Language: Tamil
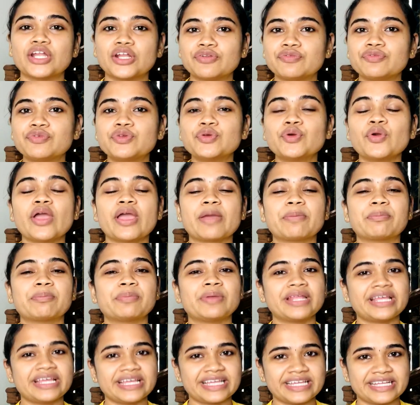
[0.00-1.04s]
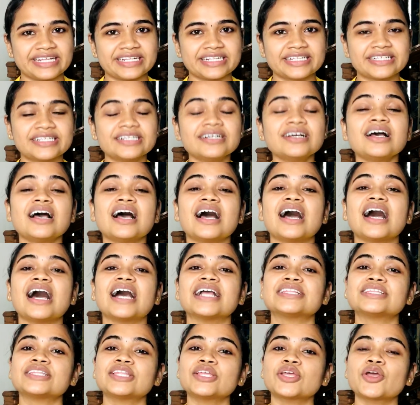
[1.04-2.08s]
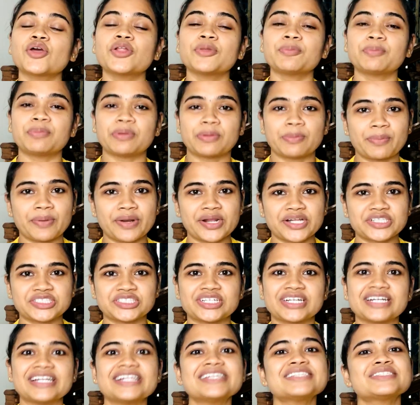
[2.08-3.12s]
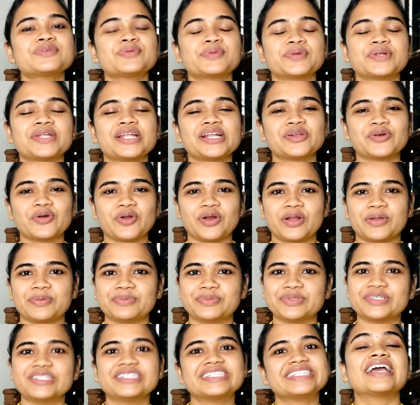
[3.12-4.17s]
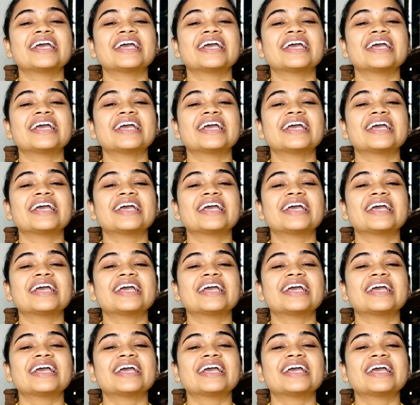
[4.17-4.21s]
ரிவ்யூ எப்படி இருக்குது அத்தையோட ப்ரிப்பரேஷனில் சுண்டல் குழம்பு